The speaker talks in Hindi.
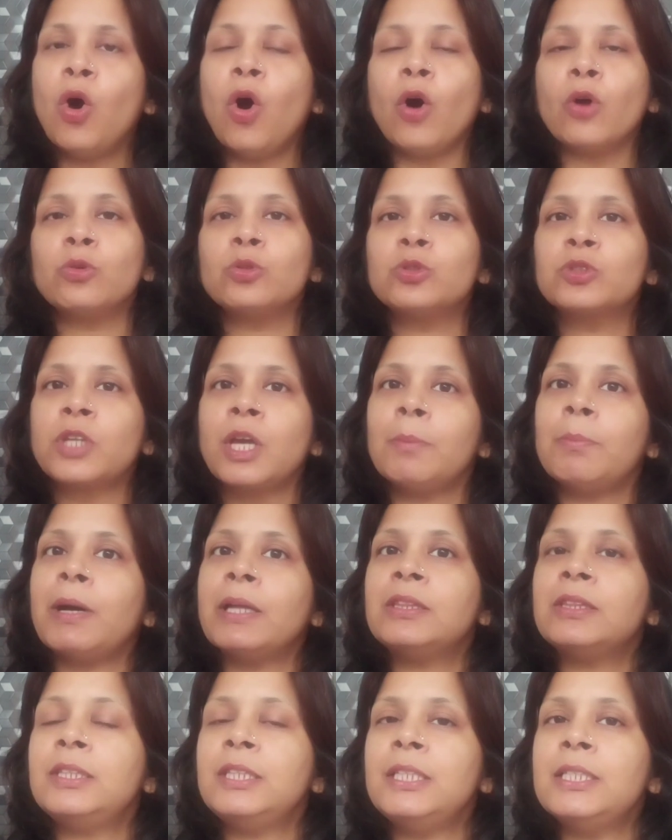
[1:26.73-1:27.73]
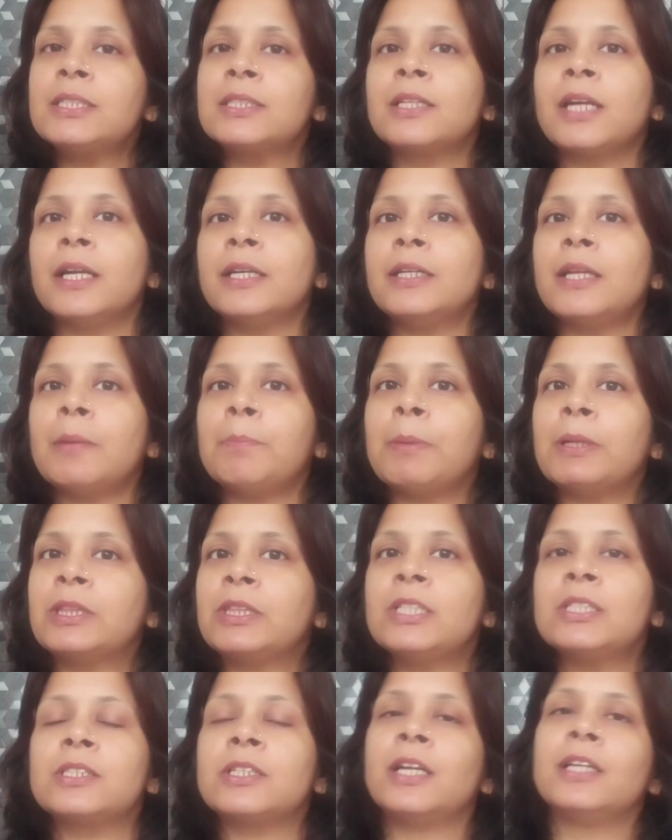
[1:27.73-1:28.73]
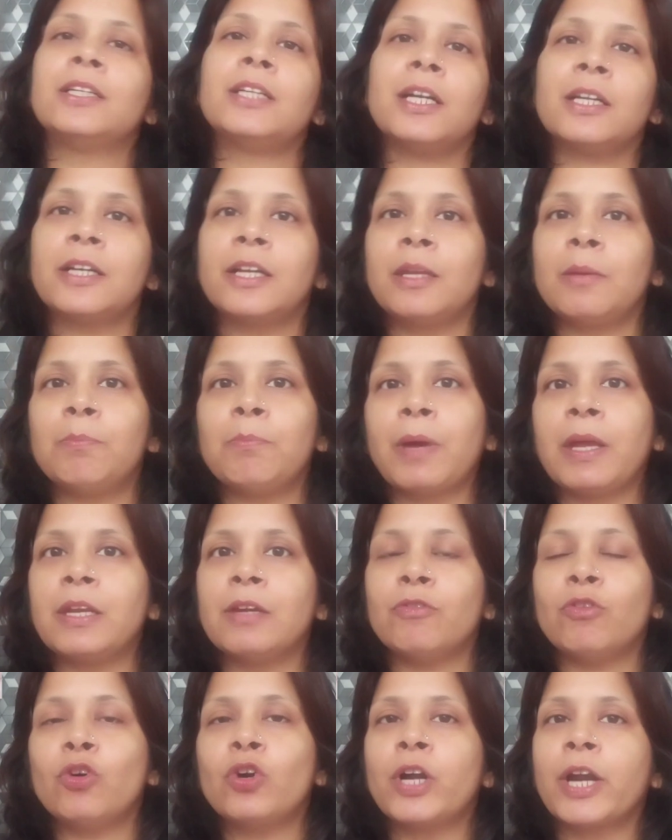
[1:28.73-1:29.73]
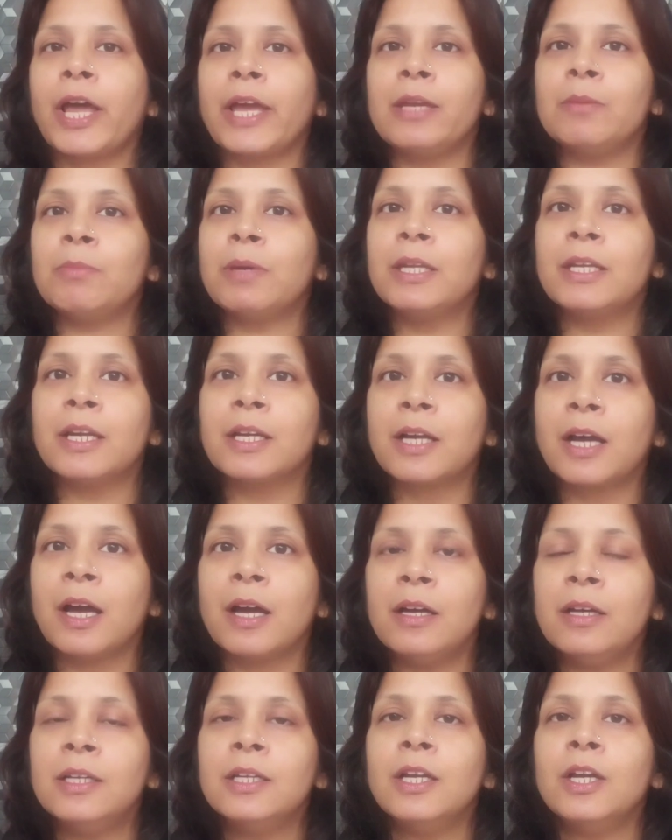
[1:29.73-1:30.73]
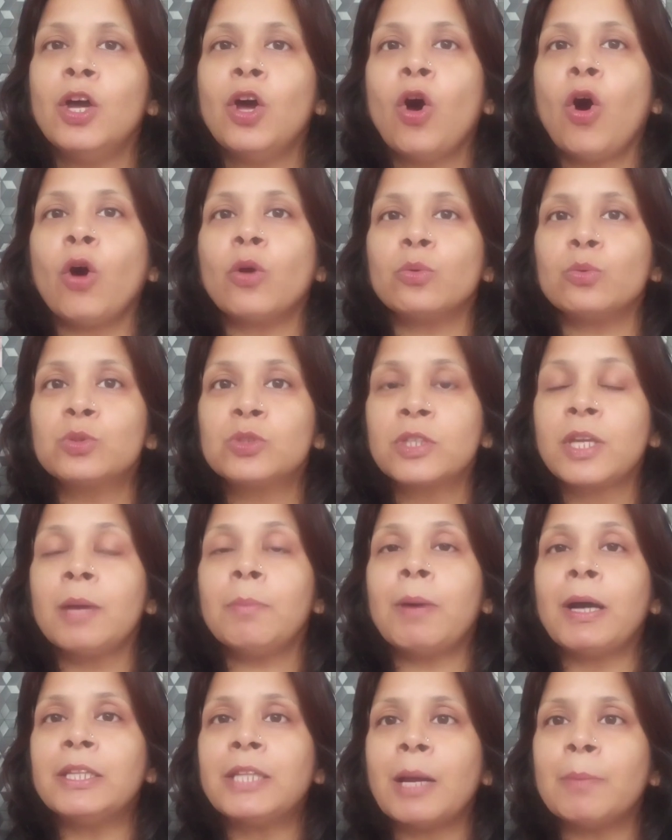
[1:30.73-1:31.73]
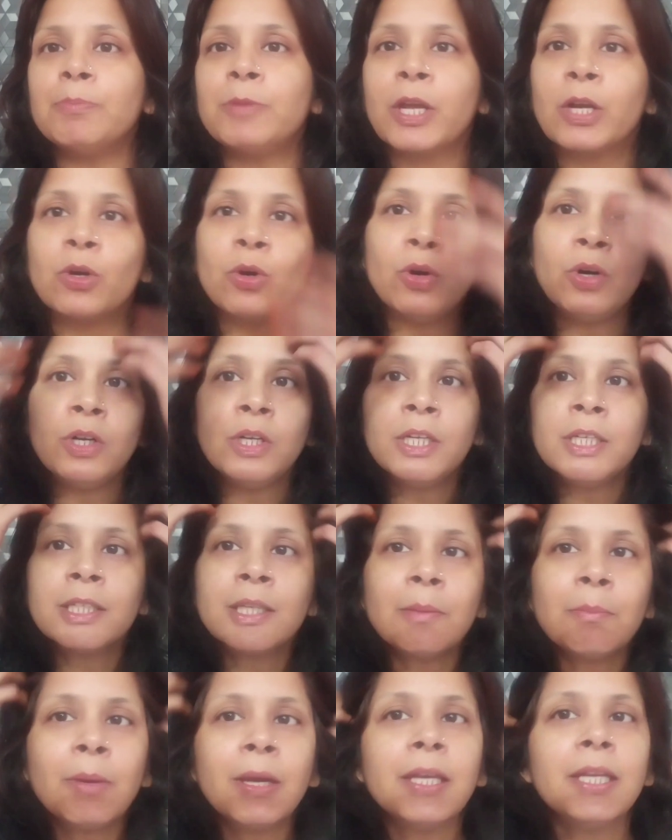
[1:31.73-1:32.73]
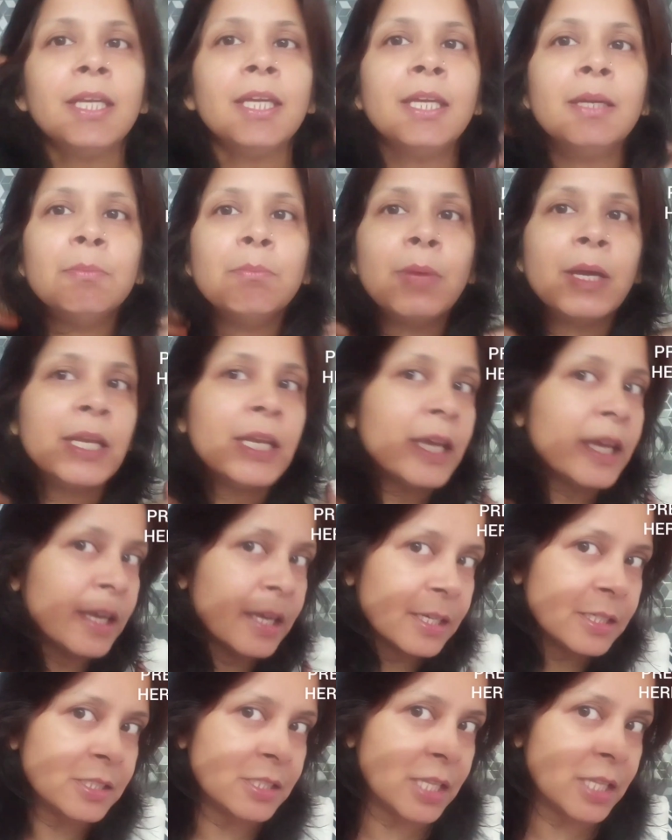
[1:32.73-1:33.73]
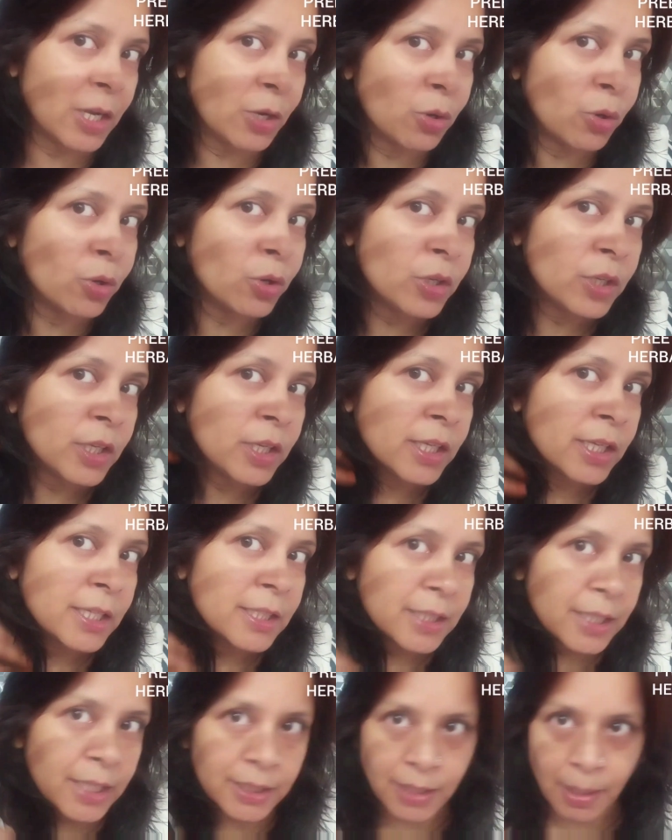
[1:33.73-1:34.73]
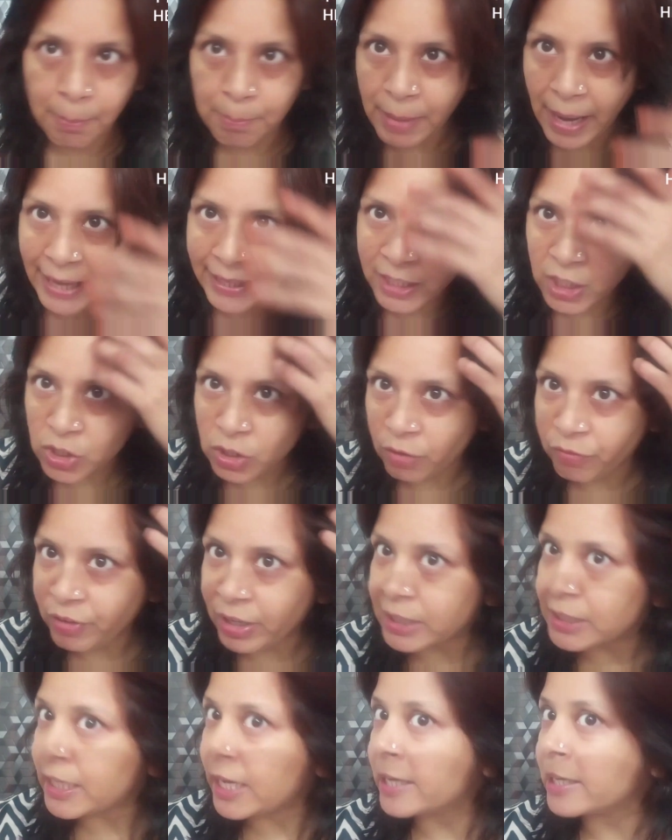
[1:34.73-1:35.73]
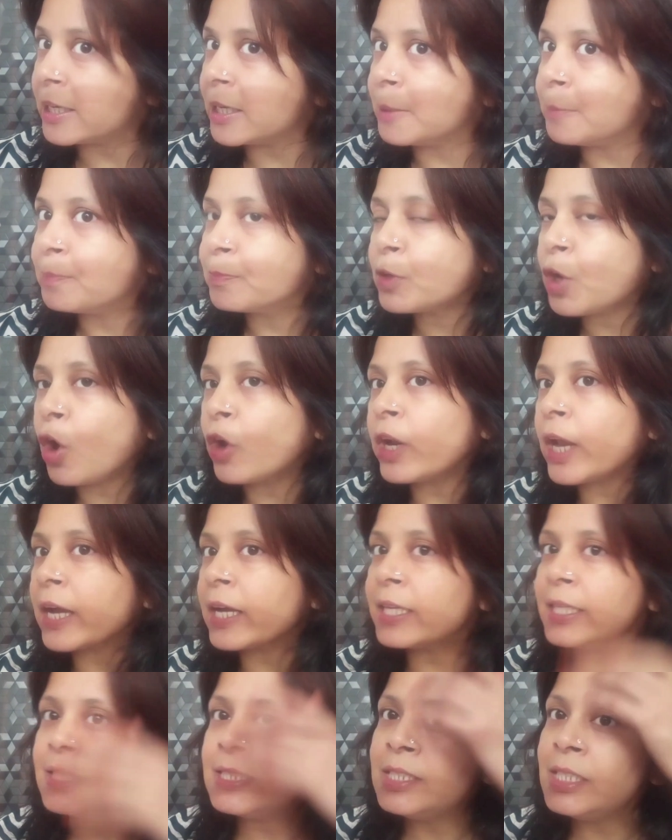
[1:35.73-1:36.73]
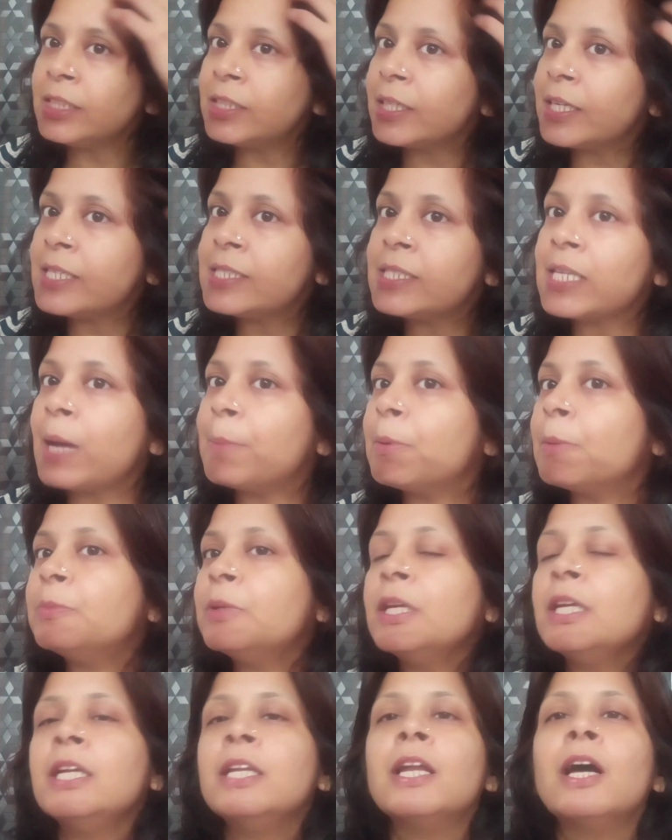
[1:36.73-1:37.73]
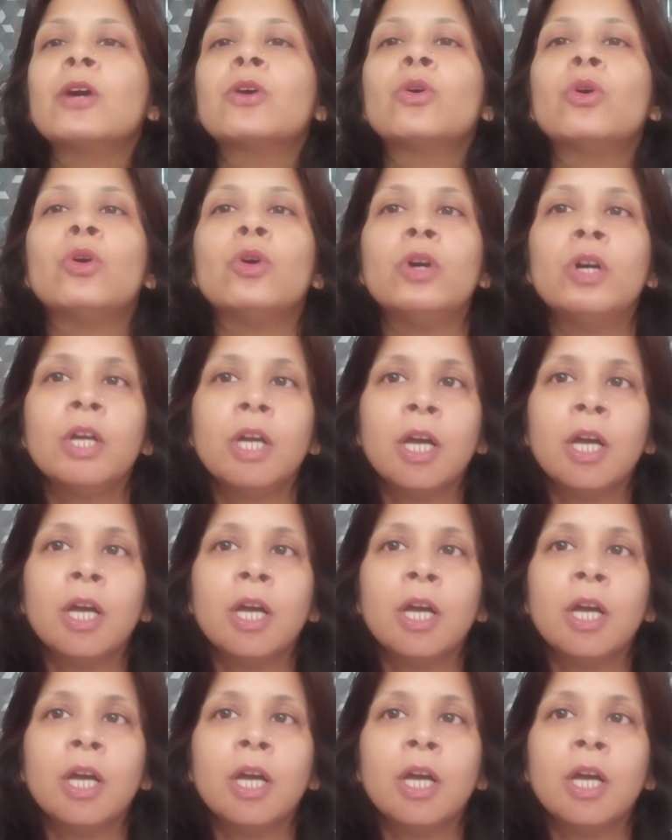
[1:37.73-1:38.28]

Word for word: और उसके बाद 30 घंटा 32 घंटा करीब मैंने वो कढ़ाई में ही रखा और उसके बाद आप देखो कि मेरी मेरे हेयर्स देखो ये एकदम ब्लैकिश इफेक्ट आएगा और अगर इसी तरह से आप अपनी हीना को